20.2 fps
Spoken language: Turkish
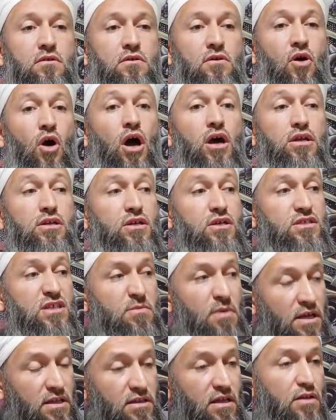Herkese
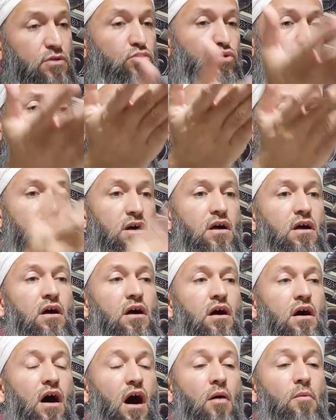benden diyordu ya.
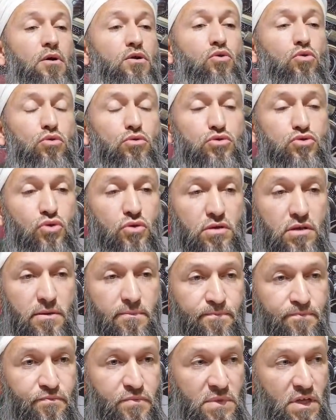Ama ne oldu sonra?
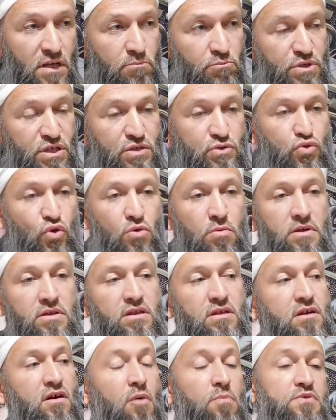Bir
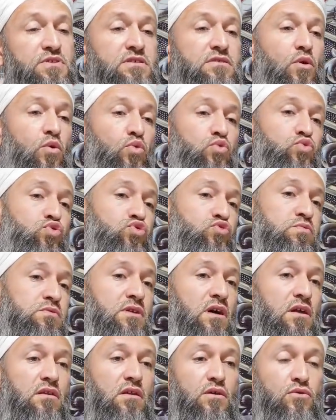tövbetti, kapısında 30 bin
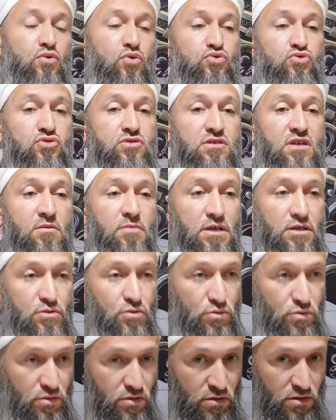Allah dostu sıra
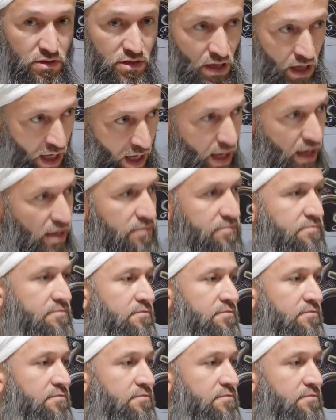bekliyordu. Ya